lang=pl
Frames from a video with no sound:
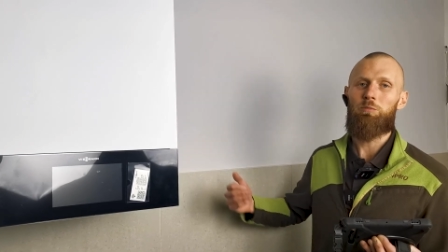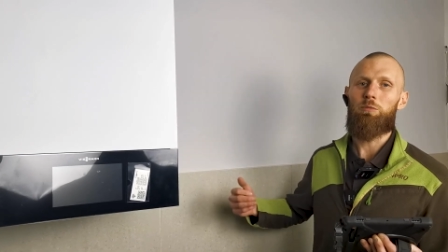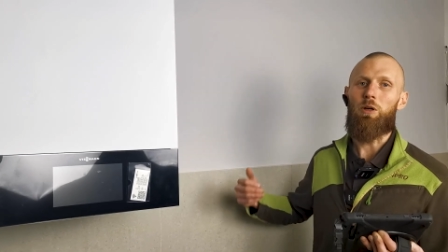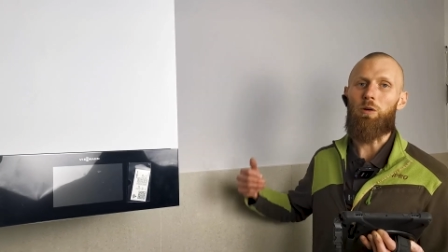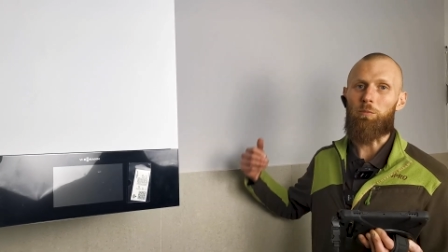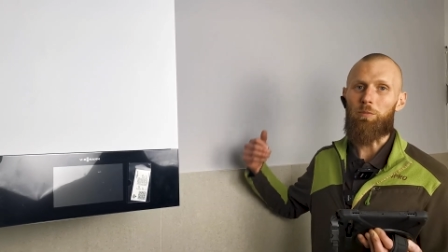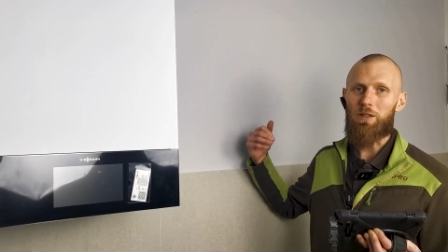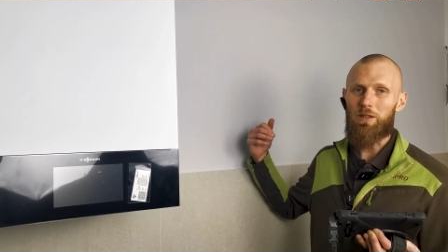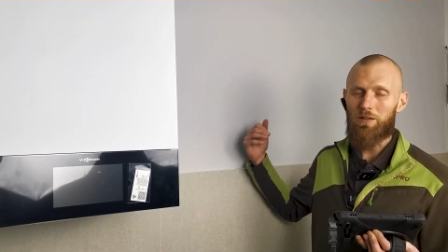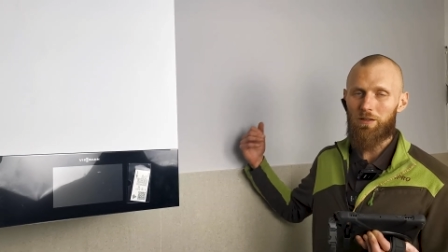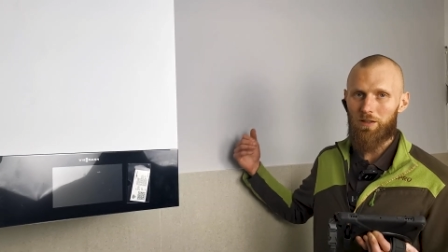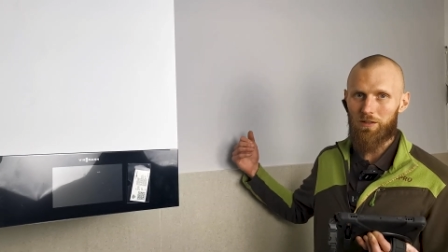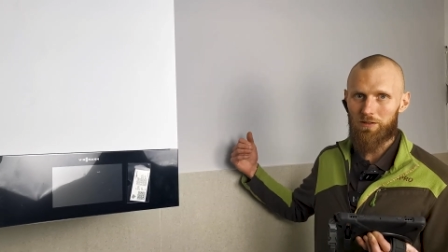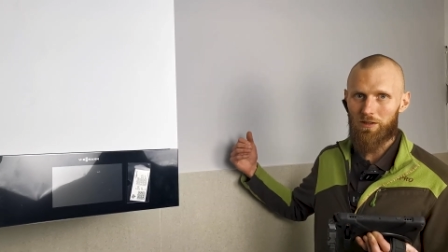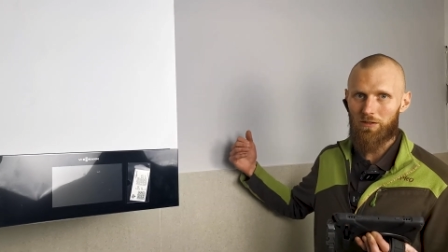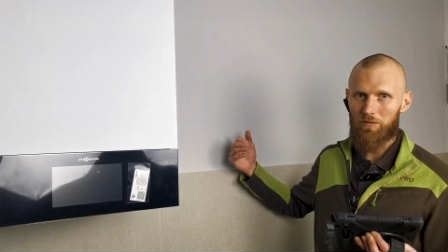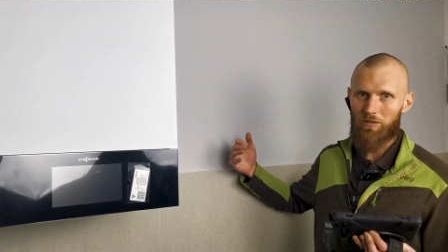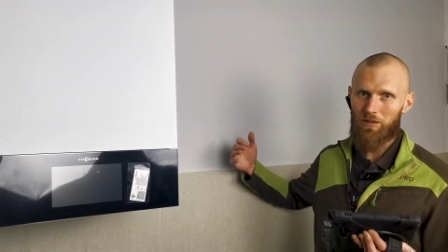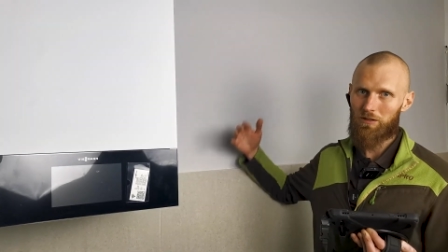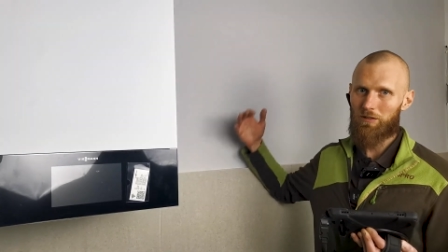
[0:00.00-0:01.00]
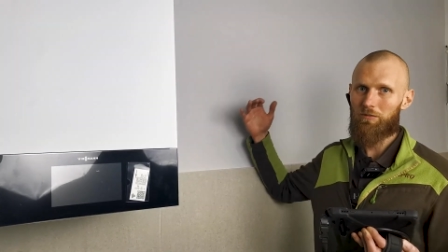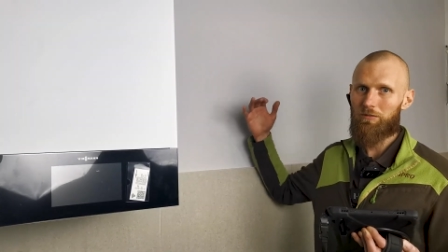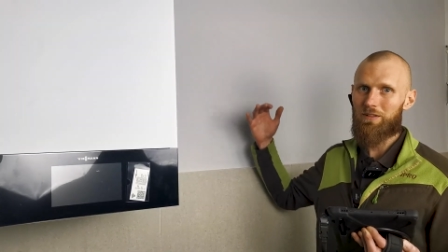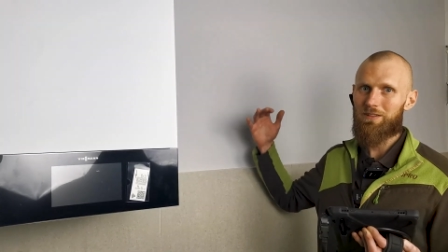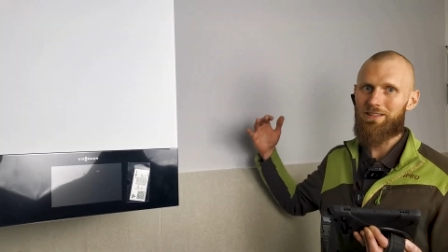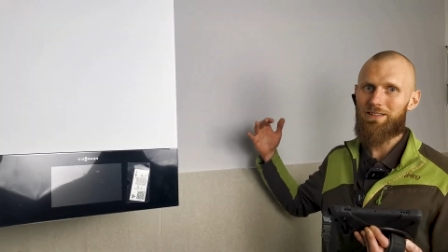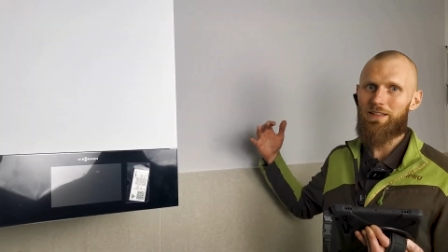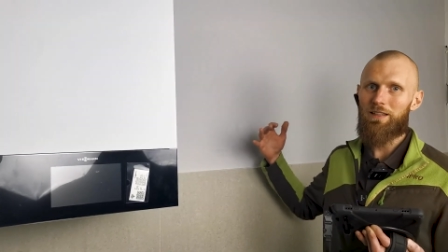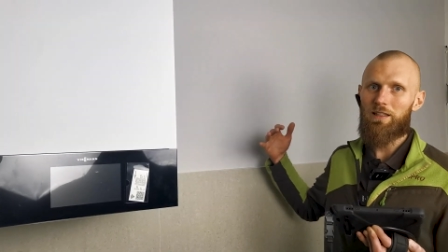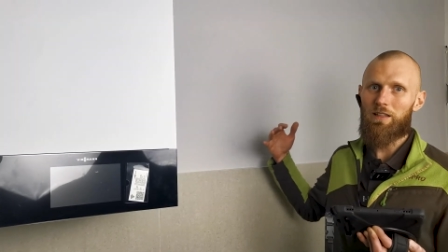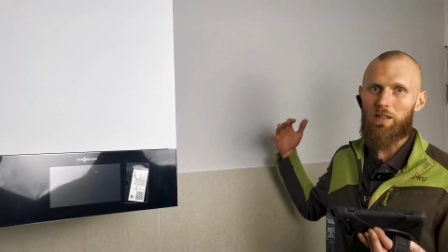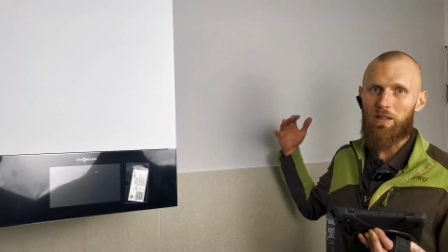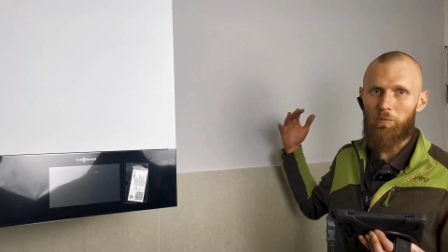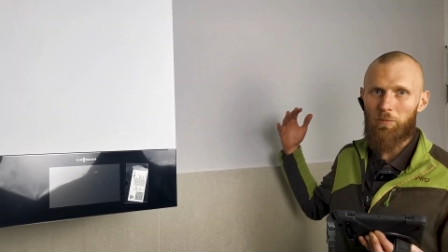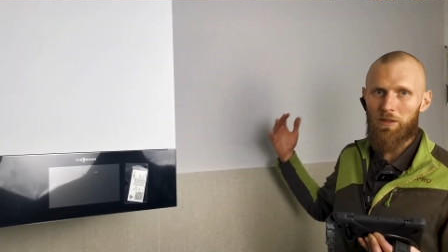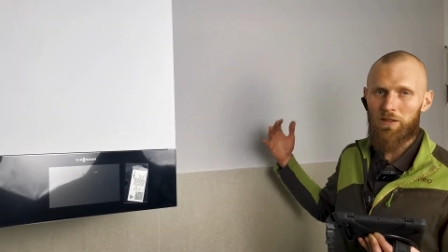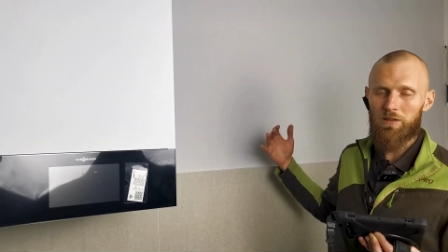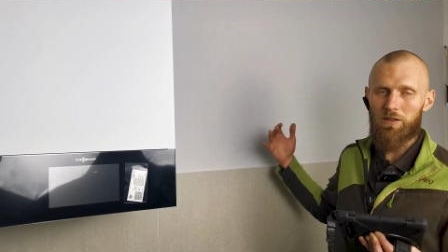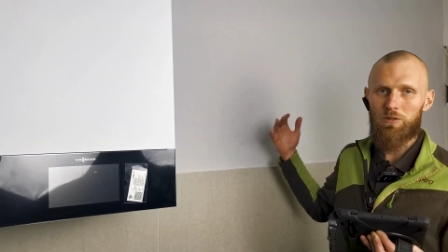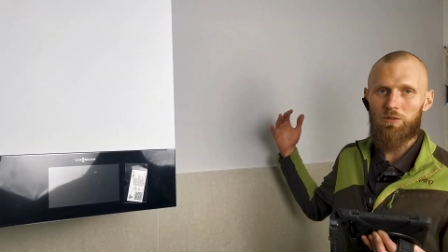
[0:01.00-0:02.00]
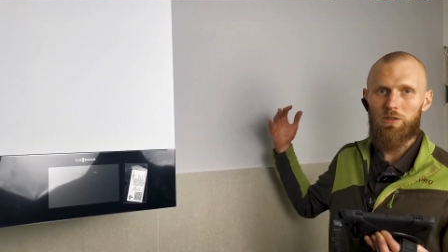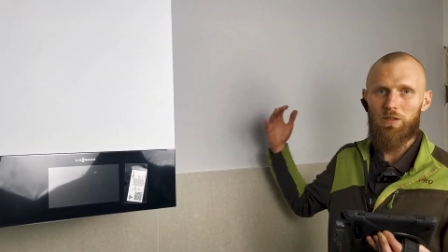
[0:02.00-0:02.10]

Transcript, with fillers: pompa dodatkowa, no więc te elementy,